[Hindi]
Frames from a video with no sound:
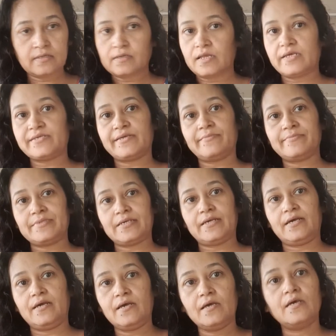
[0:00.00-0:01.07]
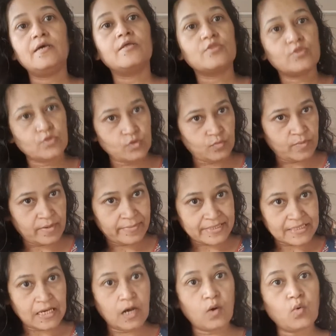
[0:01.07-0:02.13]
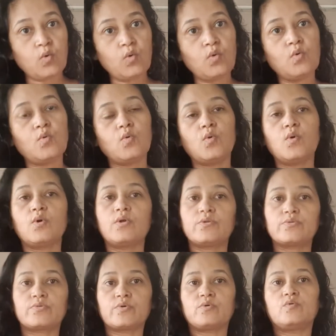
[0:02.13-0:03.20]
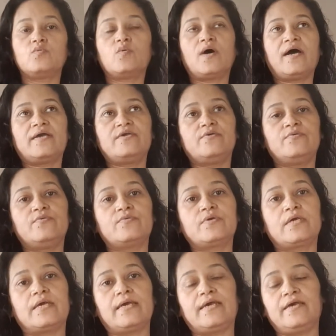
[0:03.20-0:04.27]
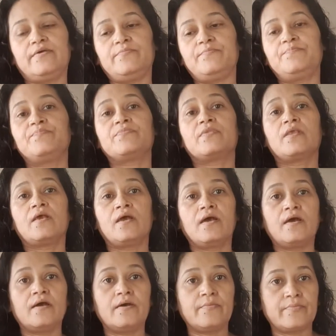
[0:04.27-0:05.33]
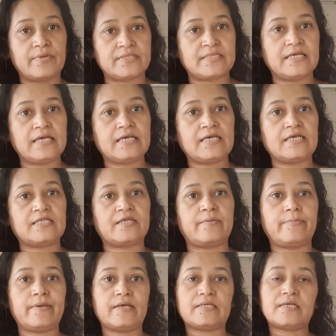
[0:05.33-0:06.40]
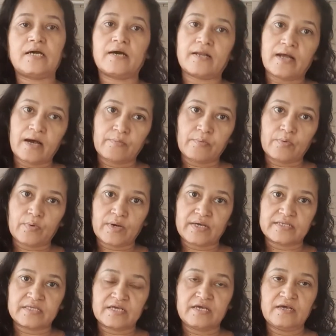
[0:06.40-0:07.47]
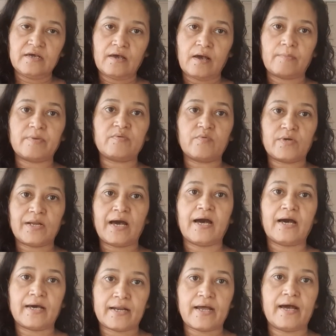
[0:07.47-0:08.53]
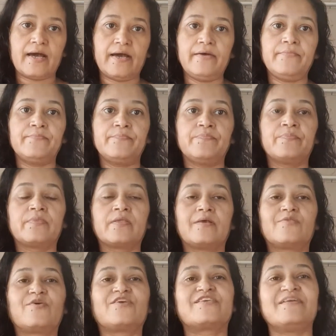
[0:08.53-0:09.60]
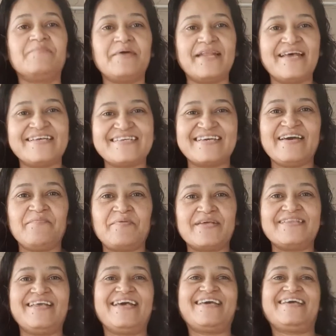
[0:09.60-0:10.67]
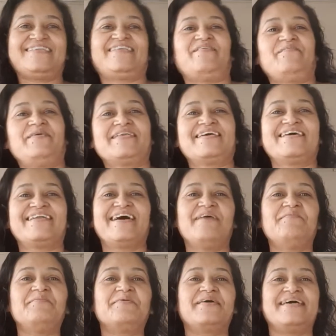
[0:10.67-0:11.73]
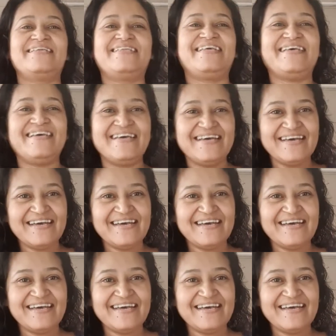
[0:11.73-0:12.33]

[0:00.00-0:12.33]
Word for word: नहीं समझे तो मैं बताऊं तो हुआ यूँ कि प्रतीक की तबीयत ख़राब हो गई थी अभी वो नहा रहा है तो इसलिए मैंने ऐसे किया प्रतीक की तबीयत ख़राब हो गई थी